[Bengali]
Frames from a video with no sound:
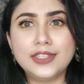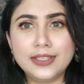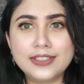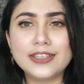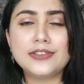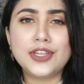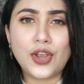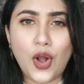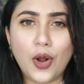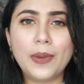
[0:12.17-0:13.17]
ইন্টারেস্টিং
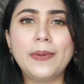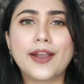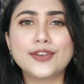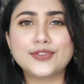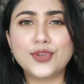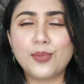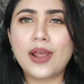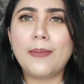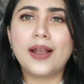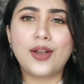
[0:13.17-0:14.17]
হবে বিকজ তোমরা
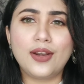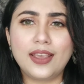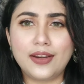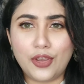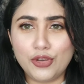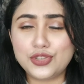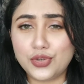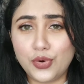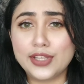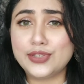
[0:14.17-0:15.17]
আমাকে অনেক রিকোয়েস্ট
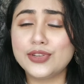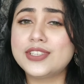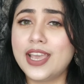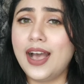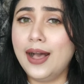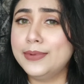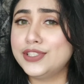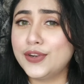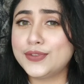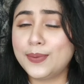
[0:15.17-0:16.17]
করেছো যে আমি
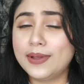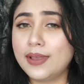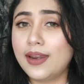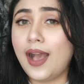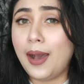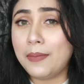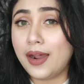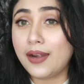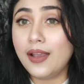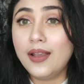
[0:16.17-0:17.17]
যেন তোমাদের আমার